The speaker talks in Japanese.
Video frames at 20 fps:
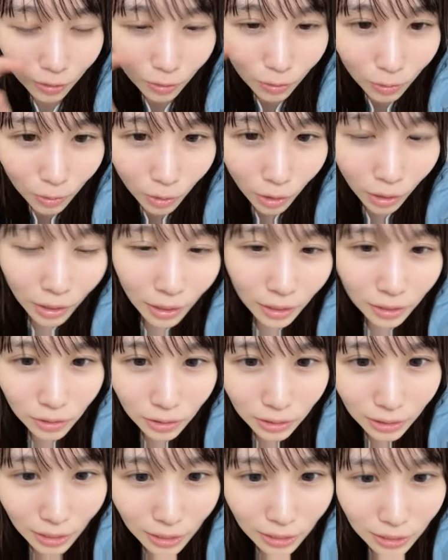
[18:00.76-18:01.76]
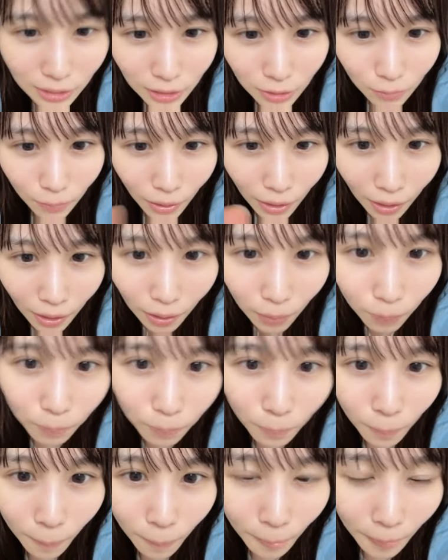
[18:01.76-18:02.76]
とうそして1位は
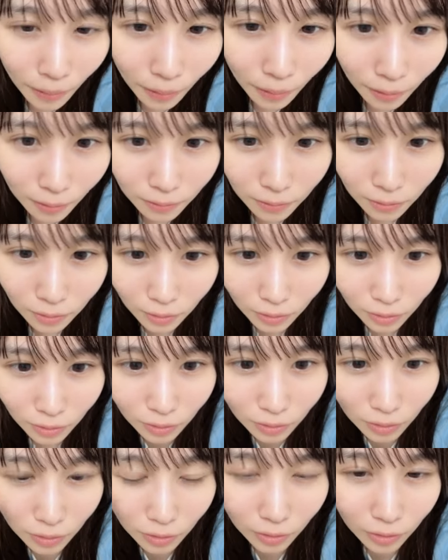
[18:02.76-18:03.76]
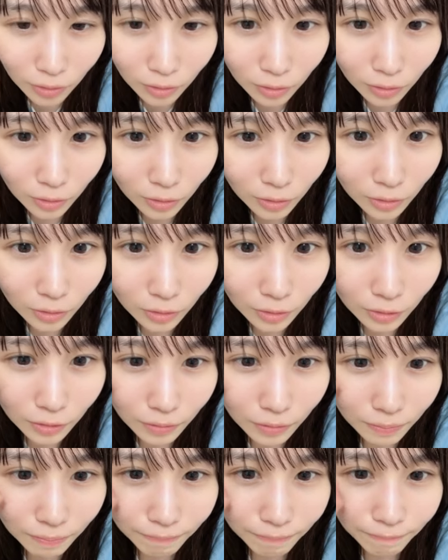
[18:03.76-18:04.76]
ドゥルルゥルルルル
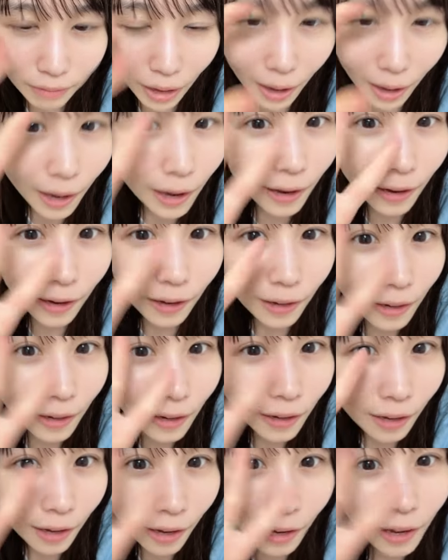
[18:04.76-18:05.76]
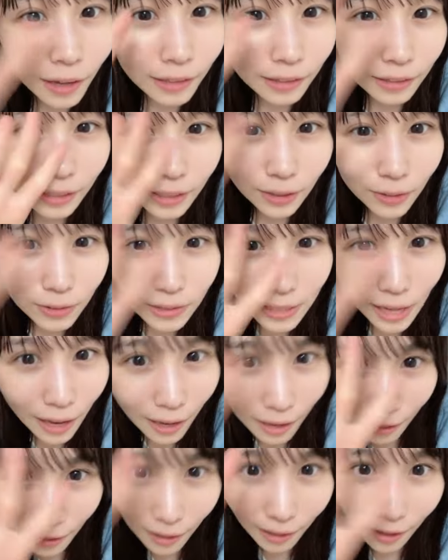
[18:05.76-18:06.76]
バンディオさ
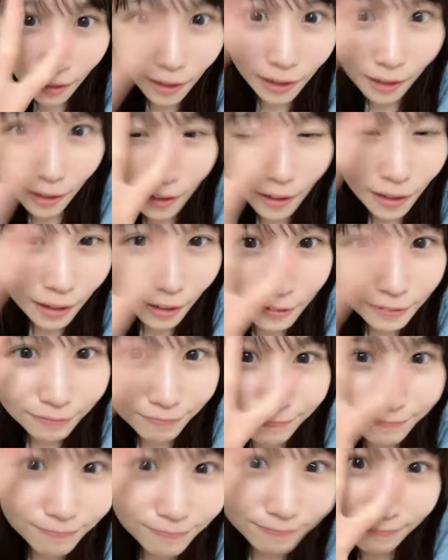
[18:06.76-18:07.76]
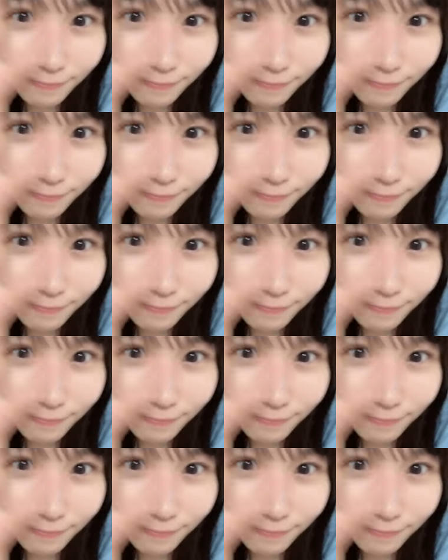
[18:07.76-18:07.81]
ん